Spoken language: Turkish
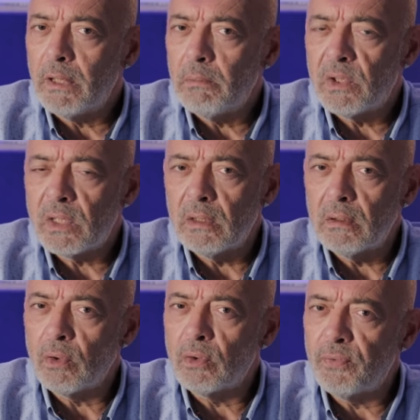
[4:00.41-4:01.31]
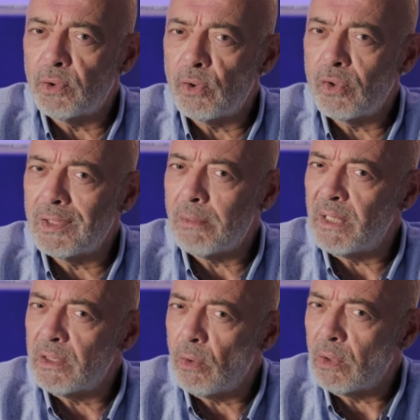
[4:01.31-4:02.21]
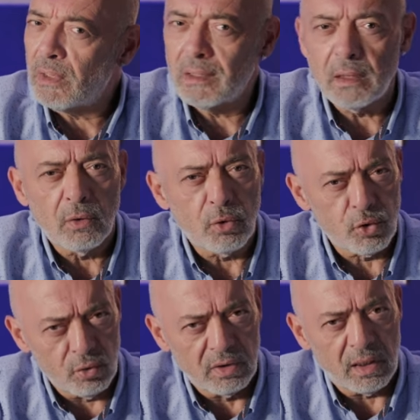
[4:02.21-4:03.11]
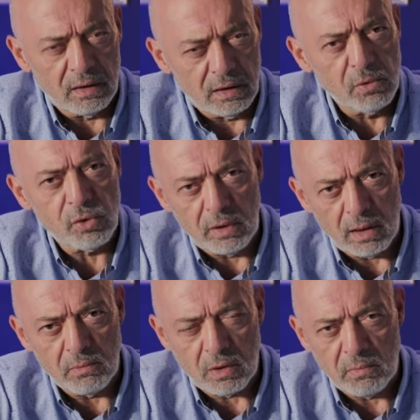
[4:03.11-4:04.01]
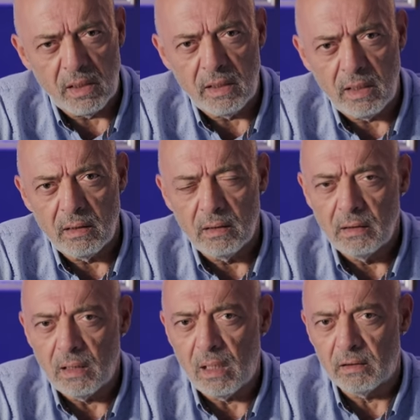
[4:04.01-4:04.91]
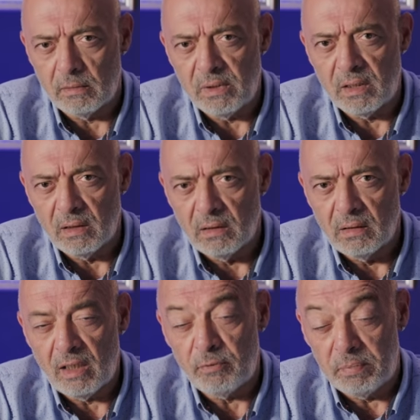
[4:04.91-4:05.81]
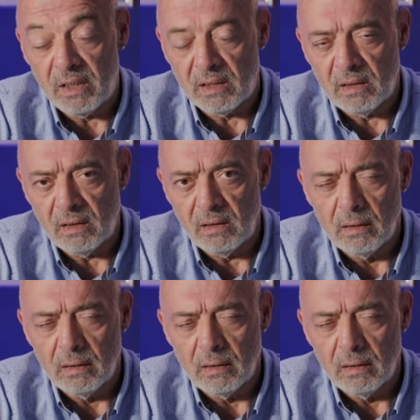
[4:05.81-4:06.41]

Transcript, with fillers: benim için otofoküsünden ben o kadar da hoşnut kaldığımı söyleyemeyeceğim 56.1 f1.2'nin.